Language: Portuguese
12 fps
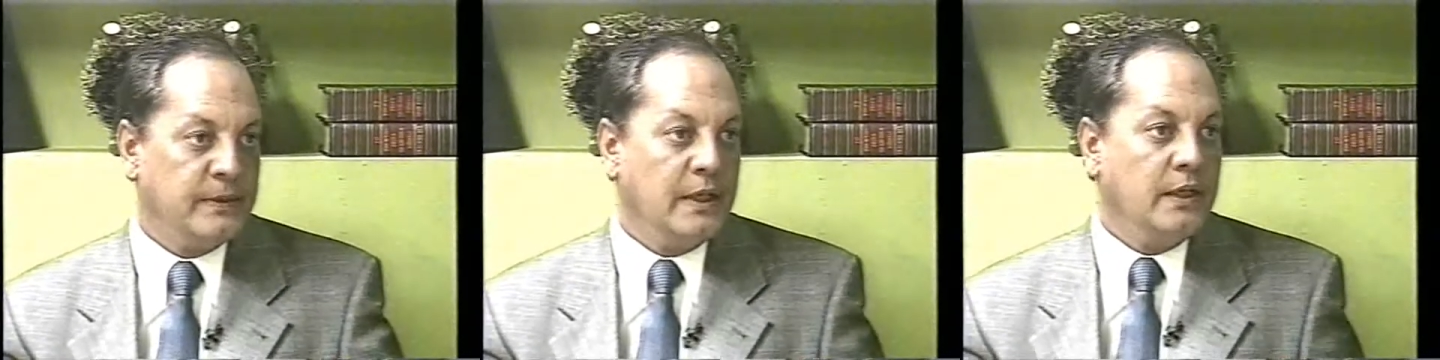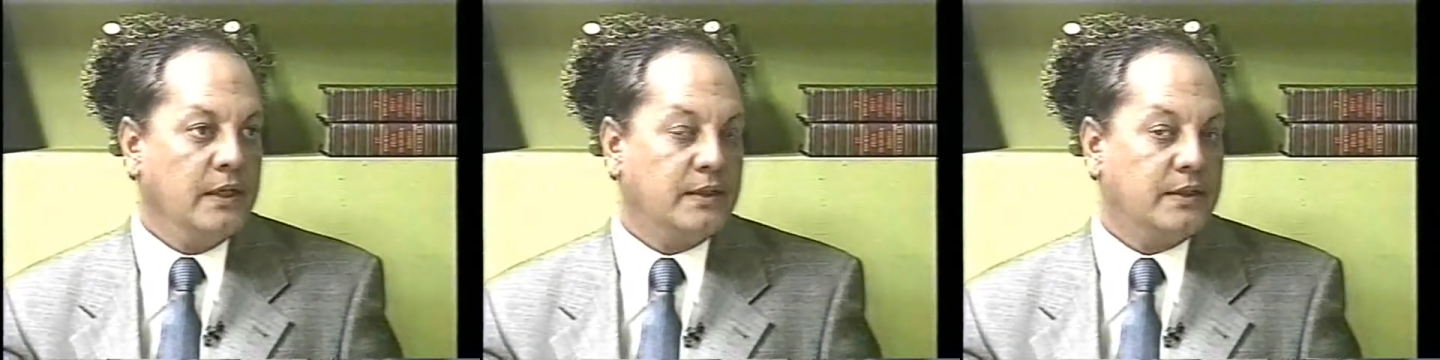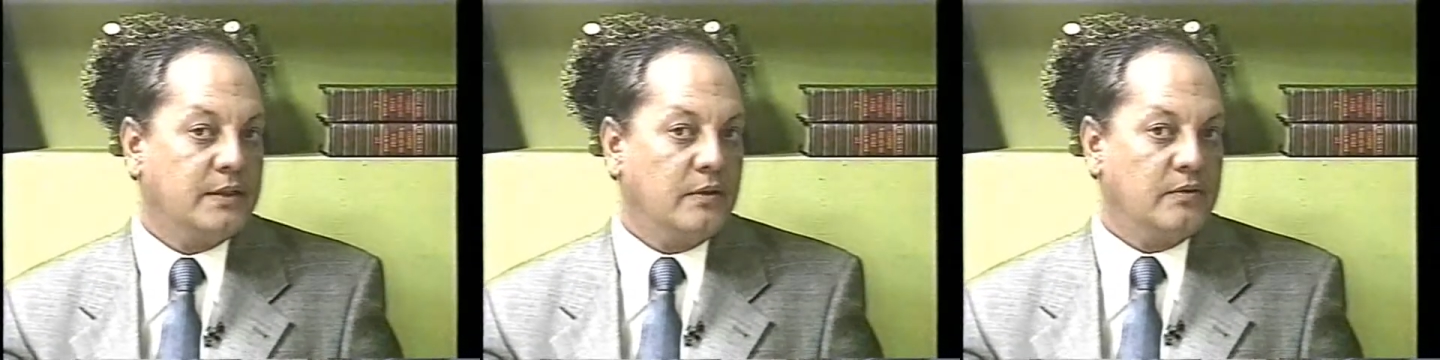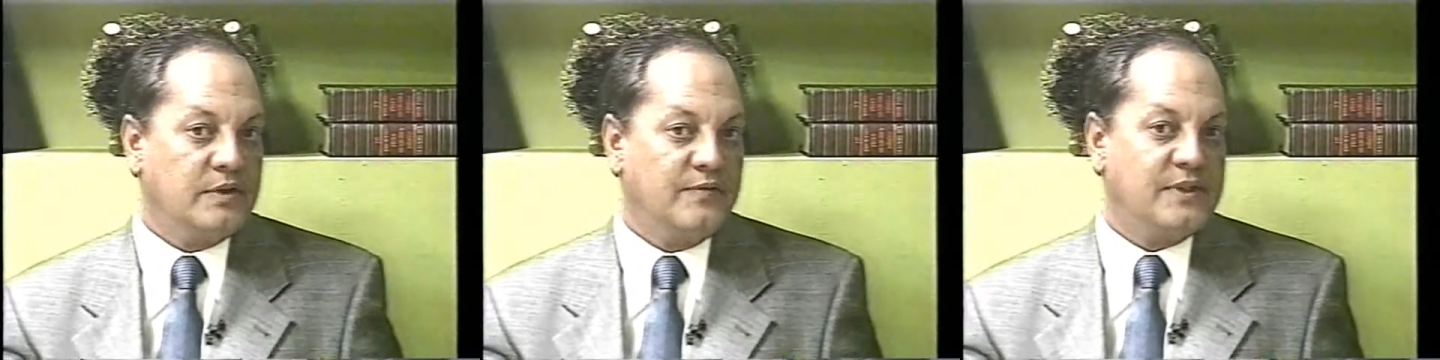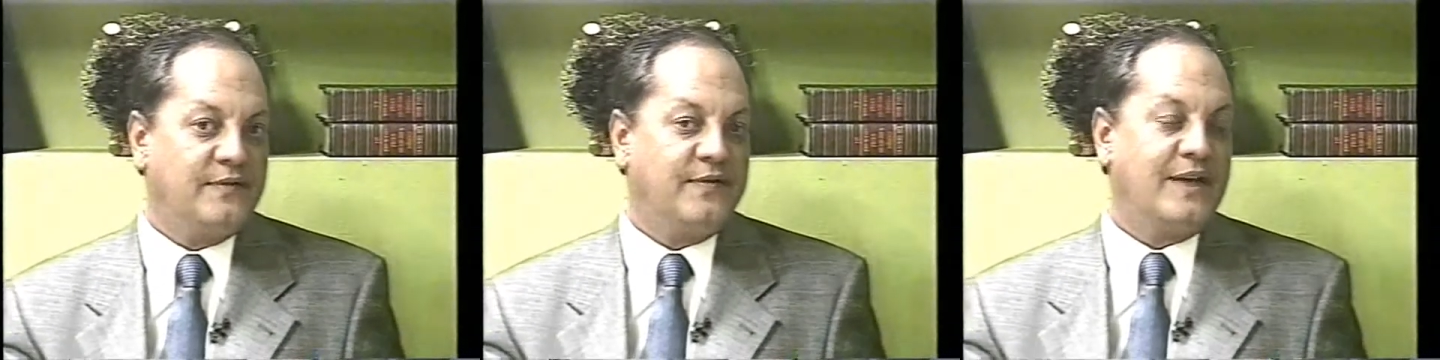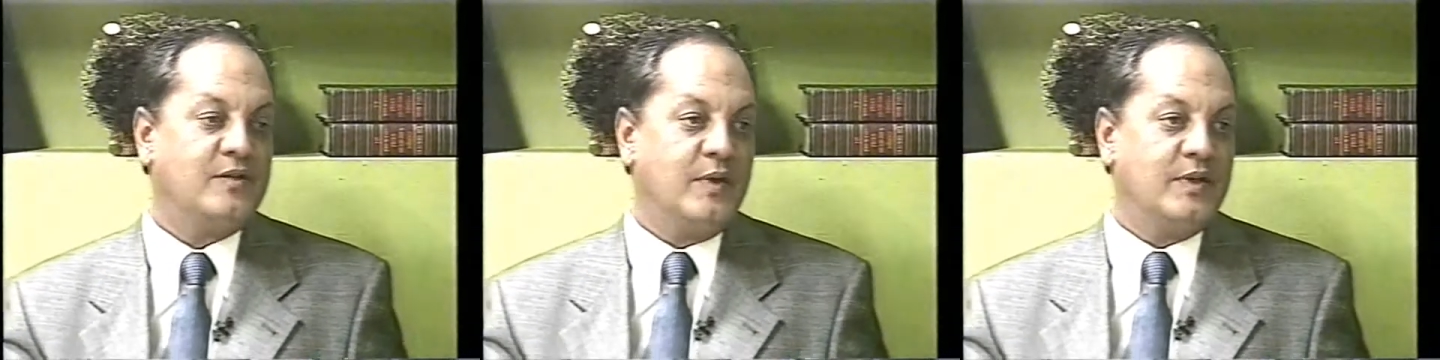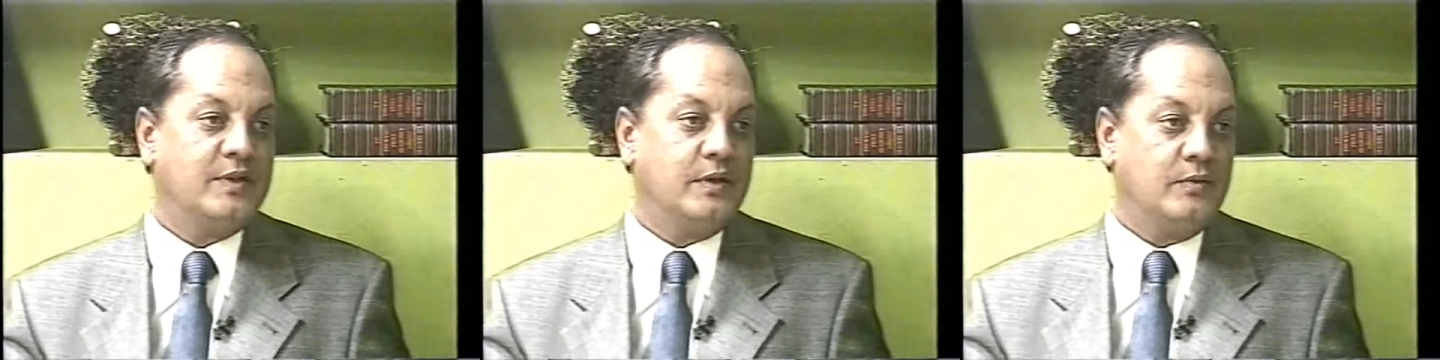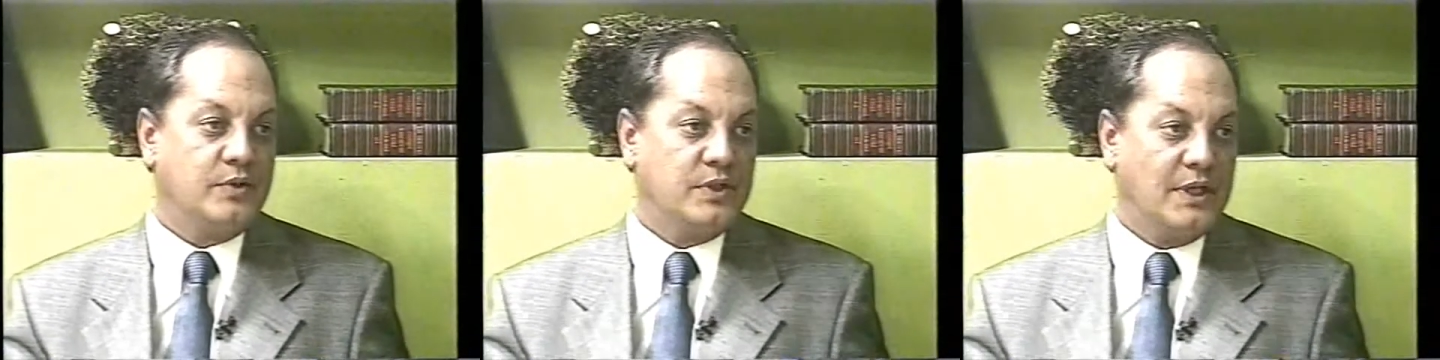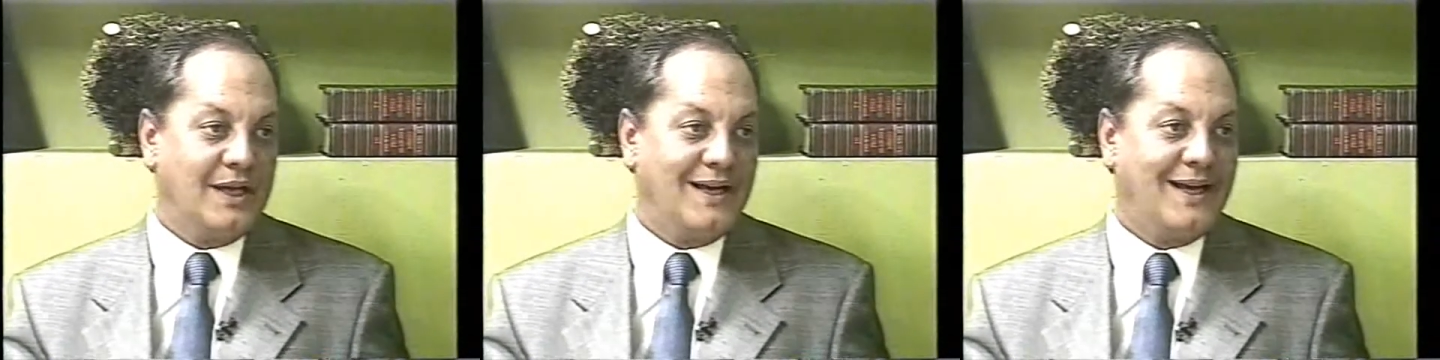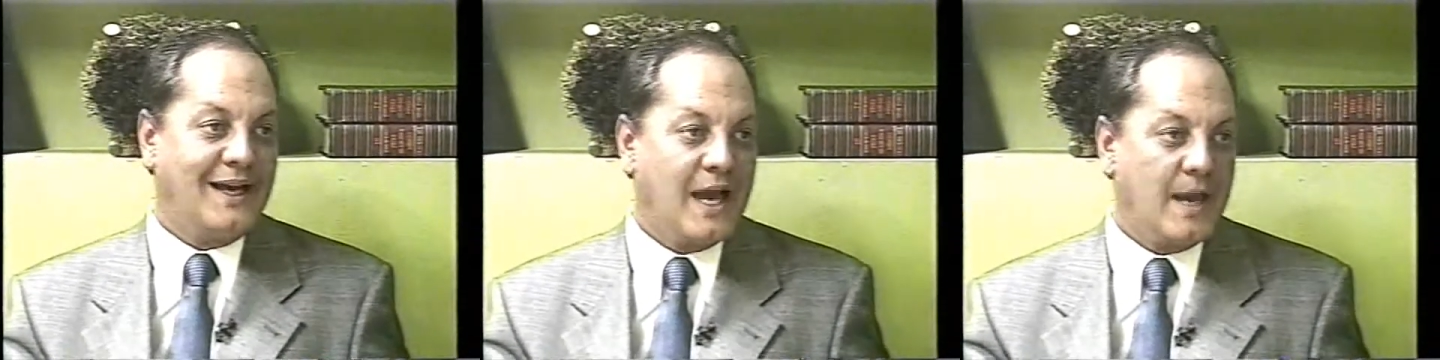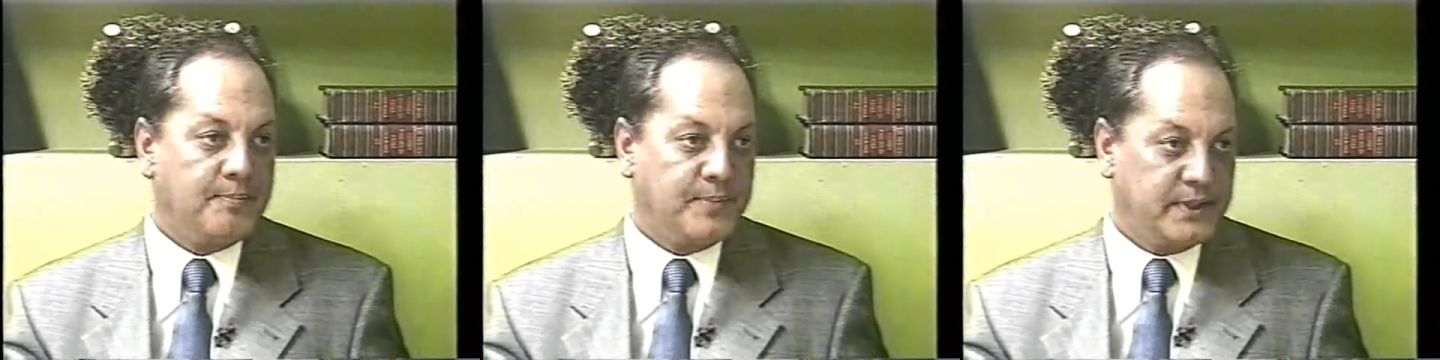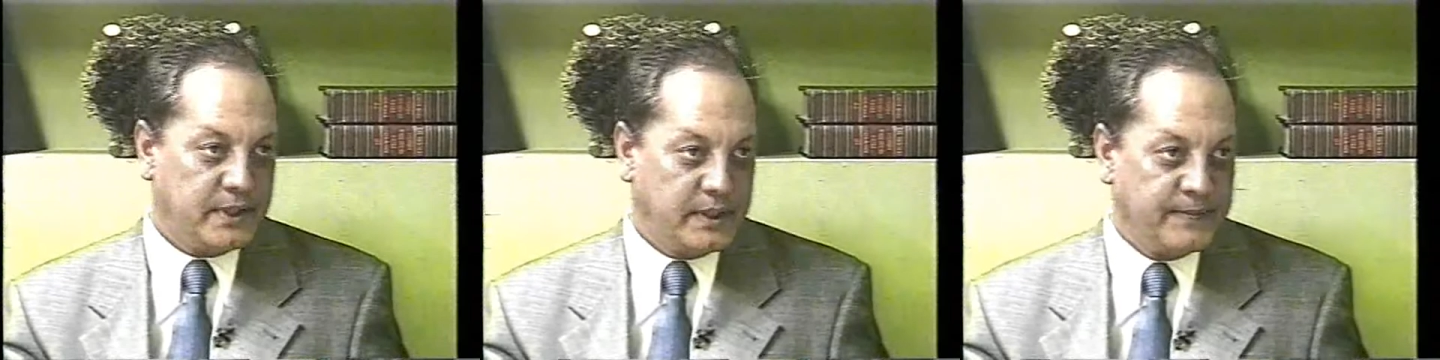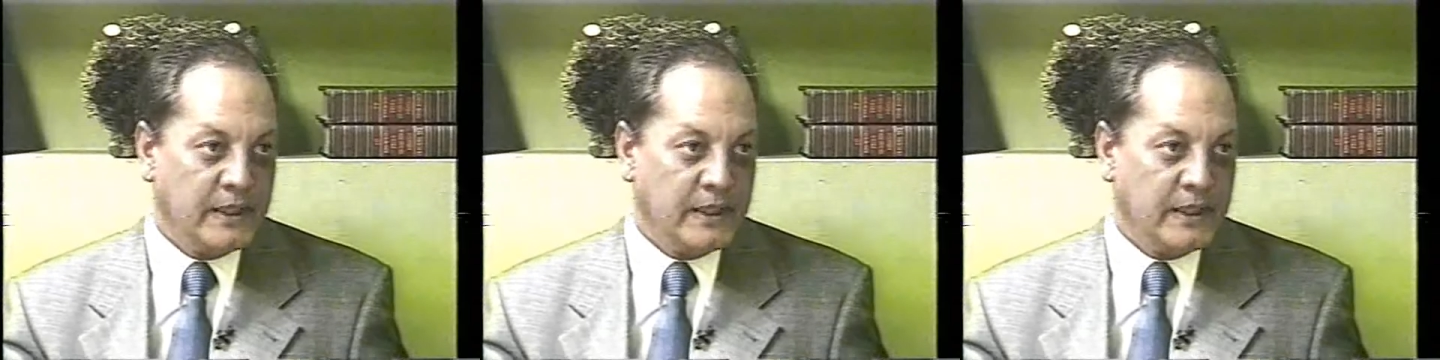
Uhum. Então, se você faz uma cirurgia rápida,